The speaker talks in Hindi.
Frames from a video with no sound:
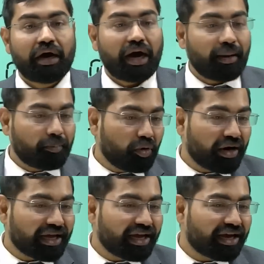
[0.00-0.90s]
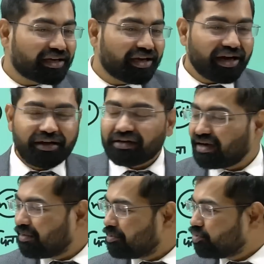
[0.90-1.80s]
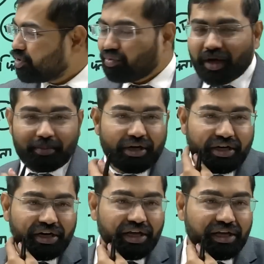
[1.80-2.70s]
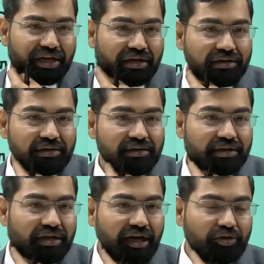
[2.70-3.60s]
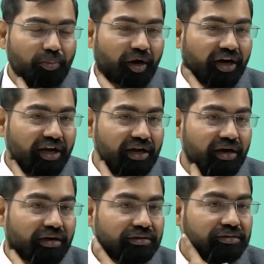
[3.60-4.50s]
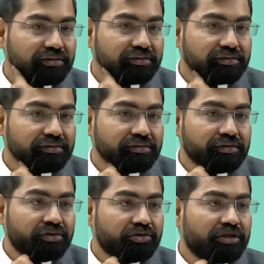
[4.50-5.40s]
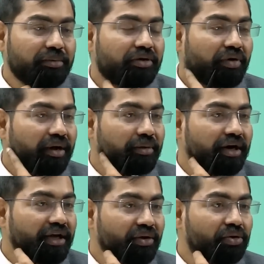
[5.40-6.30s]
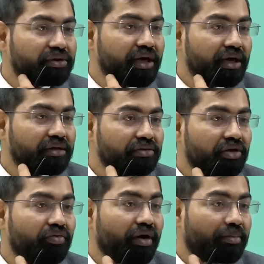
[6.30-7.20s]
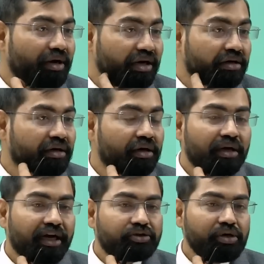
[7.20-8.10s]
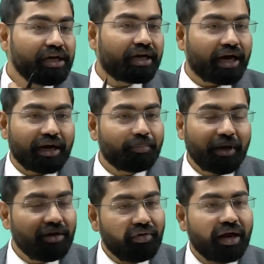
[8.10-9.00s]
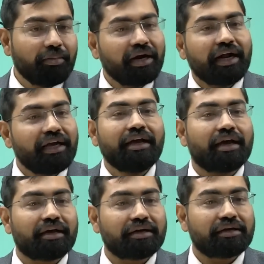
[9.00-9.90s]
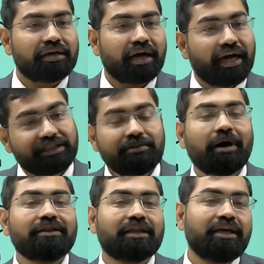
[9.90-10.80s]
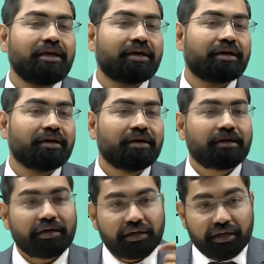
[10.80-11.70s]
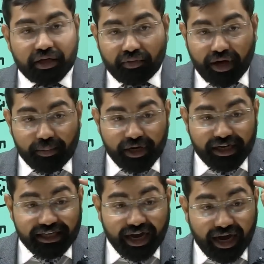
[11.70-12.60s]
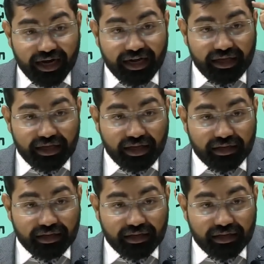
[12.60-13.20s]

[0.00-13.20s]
आपको लगेगा कि अरे घर पे तो इन्वायरमेंट ही नहीं है यहाँ तो पढ़ने का जब इन्वायरमेंट नहीं होता तो इन्वायरमेंट एक्चुअली घर पे इन्वायरमेंट नहीं है ऐसी बात नहीं है इन्वायरमेंट यहाँ नहीं है